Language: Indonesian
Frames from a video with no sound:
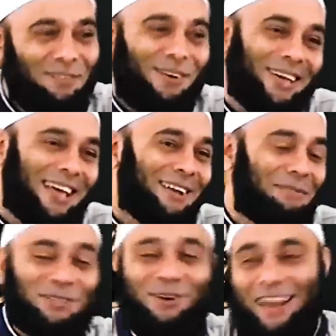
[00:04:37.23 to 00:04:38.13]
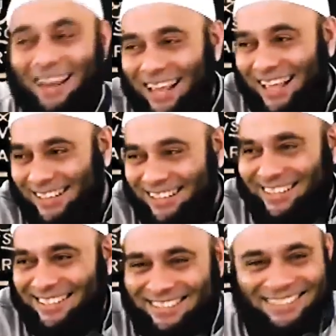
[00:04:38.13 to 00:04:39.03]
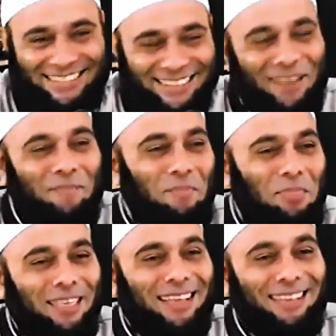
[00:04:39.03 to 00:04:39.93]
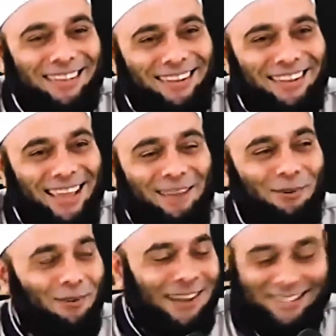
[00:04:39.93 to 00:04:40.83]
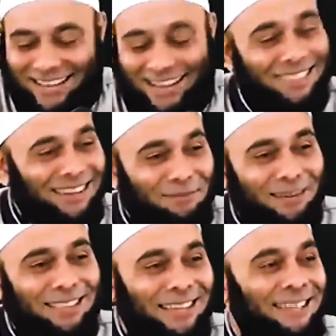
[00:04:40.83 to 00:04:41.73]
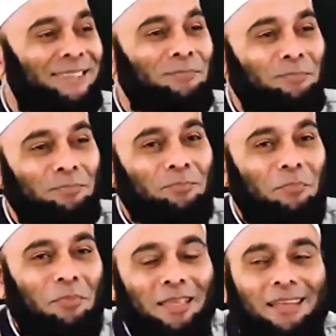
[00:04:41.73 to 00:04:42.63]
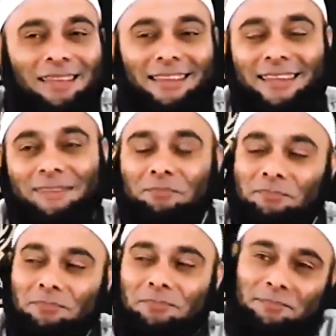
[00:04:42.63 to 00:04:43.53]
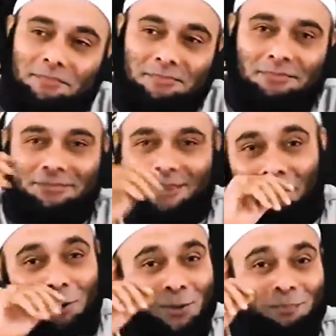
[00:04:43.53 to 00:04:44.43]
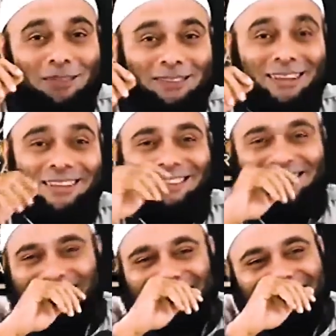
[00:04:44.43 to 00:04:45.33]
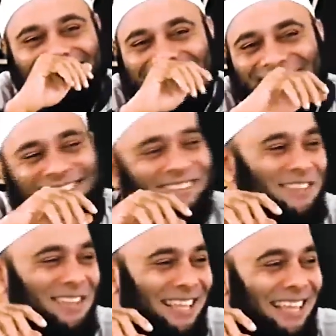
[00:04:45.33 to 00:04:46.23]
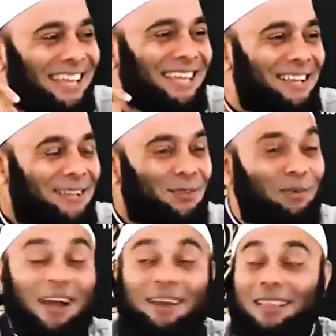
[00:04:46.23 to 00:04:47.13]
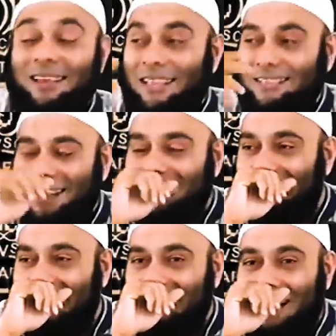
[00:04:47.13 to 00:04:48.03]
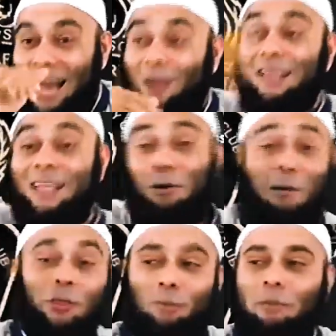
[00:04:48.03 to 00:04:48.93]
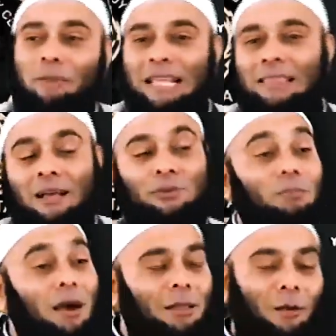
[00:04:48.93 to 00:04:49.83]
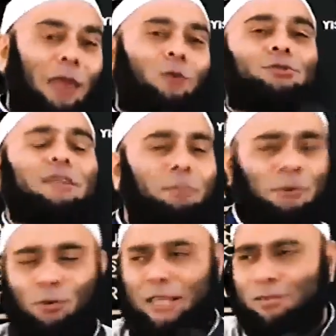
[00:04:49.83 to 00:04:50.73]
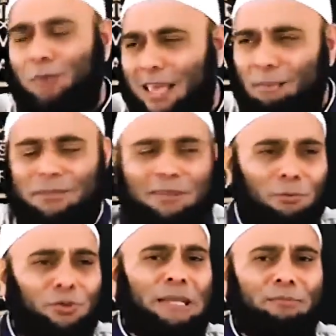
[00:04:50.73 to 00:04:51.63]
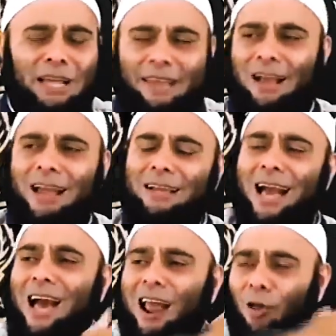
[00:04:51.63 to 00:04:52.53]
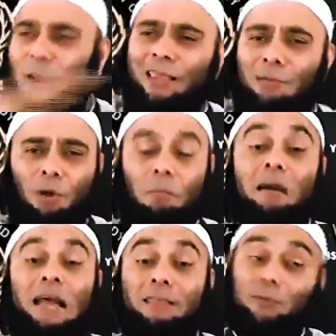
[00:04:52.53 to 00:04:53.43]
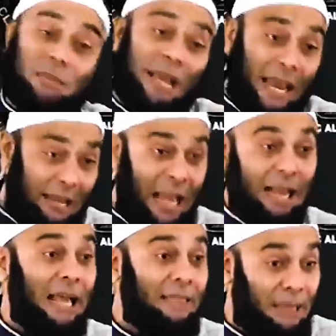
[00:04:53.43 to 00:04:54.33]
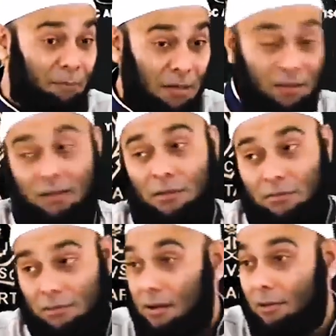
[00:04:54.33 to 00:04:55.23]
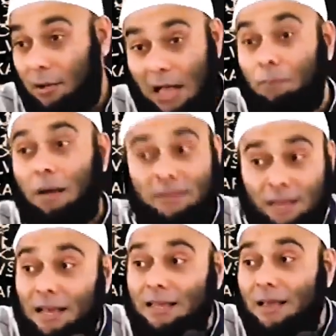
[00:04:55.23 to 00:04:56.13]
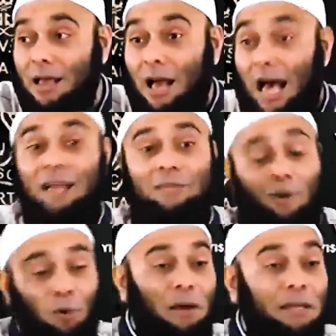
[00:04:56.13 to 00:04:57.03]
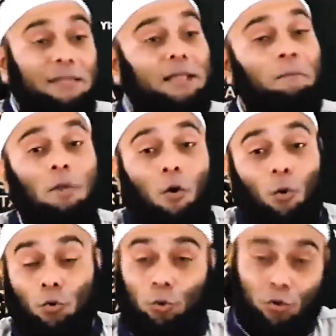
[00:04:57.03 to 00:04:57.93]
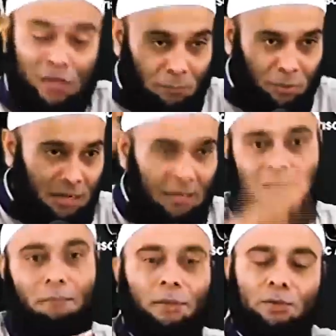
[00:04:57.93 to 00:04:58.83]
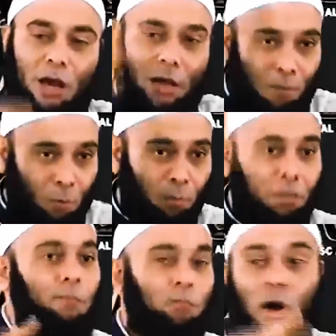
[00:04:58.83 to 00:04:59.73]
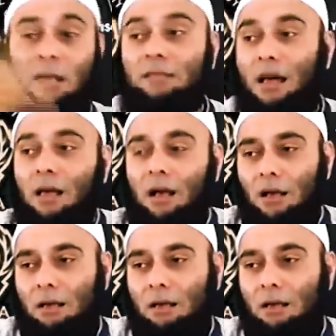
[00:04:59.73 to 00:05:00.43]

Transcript: Pokoknya yang lebih soleh lah. ya, lagi heboh banget saya lihat tadi beritanya. Jadi, aminnya cepat ya. Jadi subhanallah ya saya katakan kalau kita mau bantu pemerintah, subhanallah Indonesia ini penduduknya sebagian besar muslim. Saya katakan kalau kita mau berantas penyakit degeneratif, subhanallah gampang sekali. Ajak umat Islam untuk tiap Senin Kamis ayam mulbit puasa.